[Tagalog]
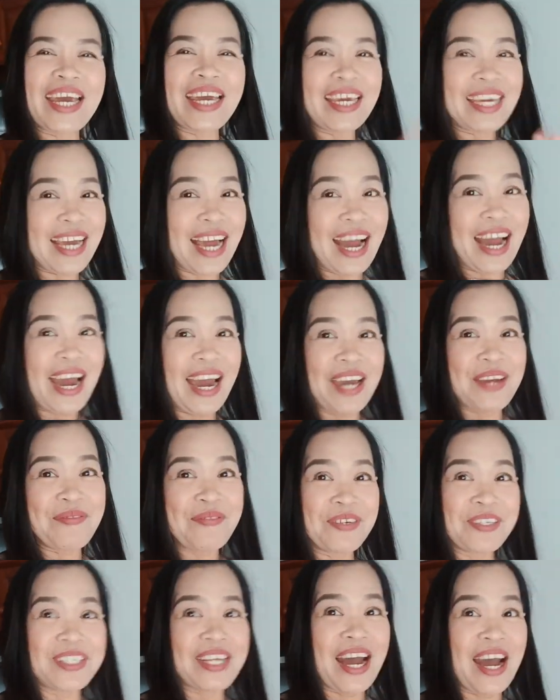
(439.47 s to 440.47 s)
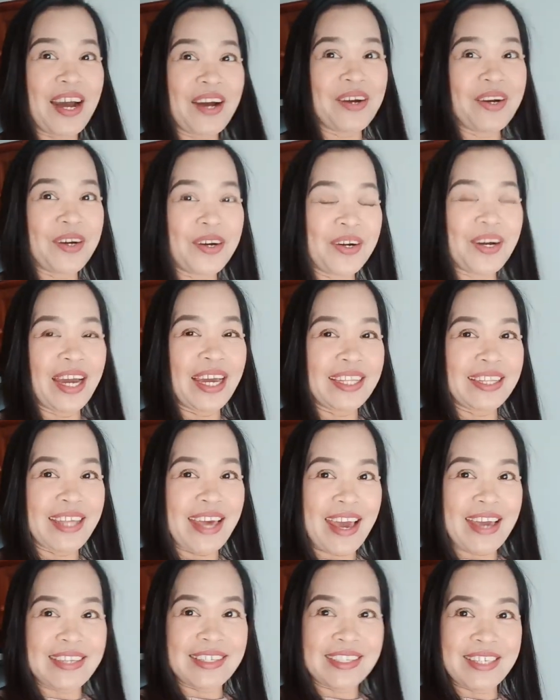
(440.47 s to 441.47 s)
okay, kakain muna ako
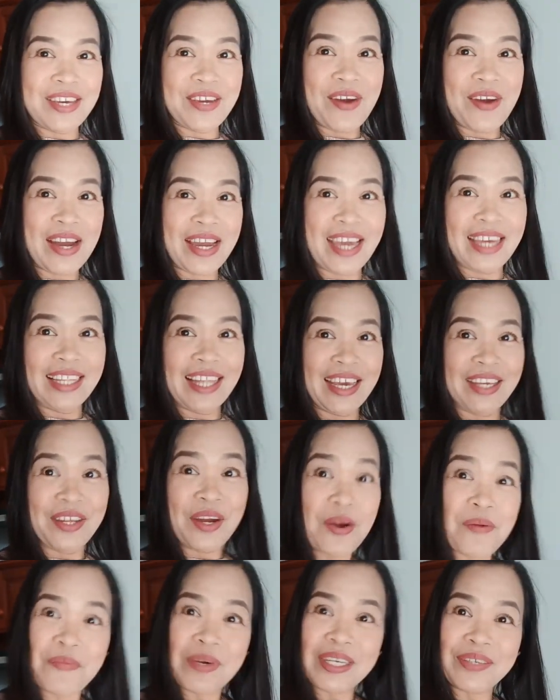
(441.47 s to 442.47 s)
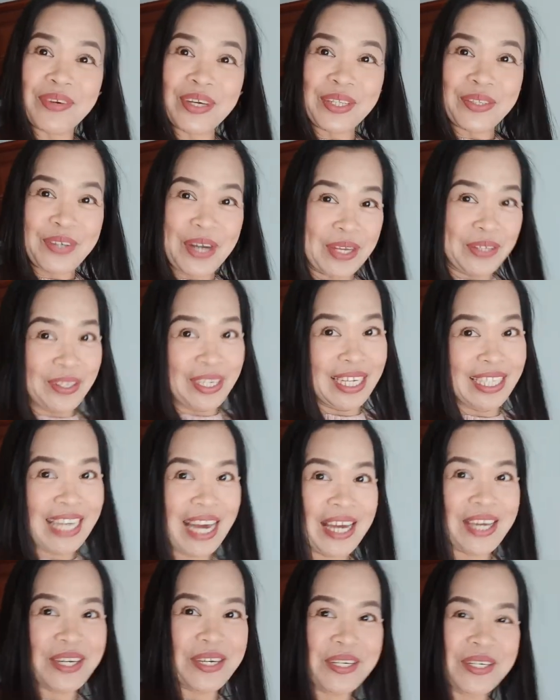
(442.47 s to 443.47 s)
and then see you again later. Magkwentuhan
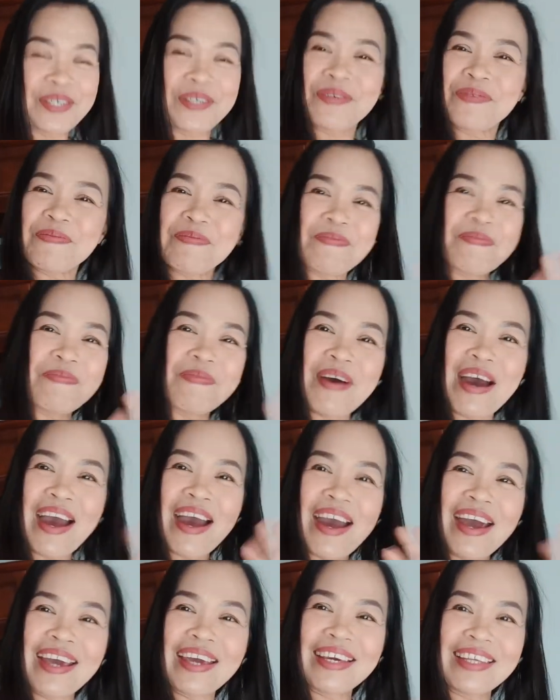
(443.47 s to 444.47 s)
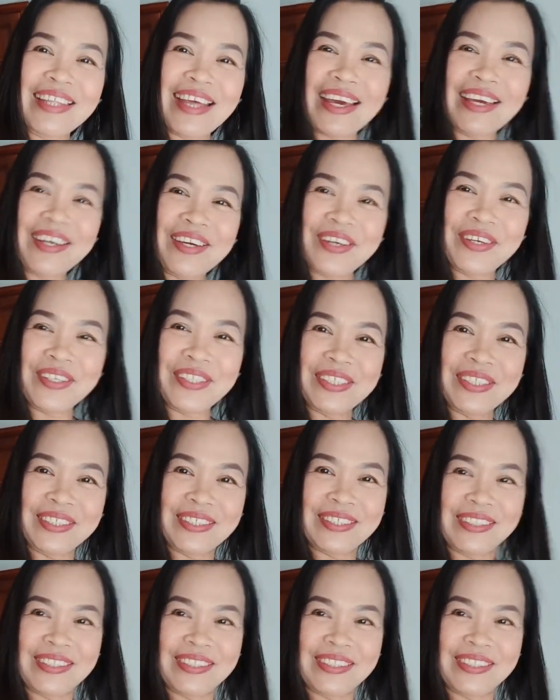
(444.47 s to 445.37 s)
ulit tayo. Bye! Thank you!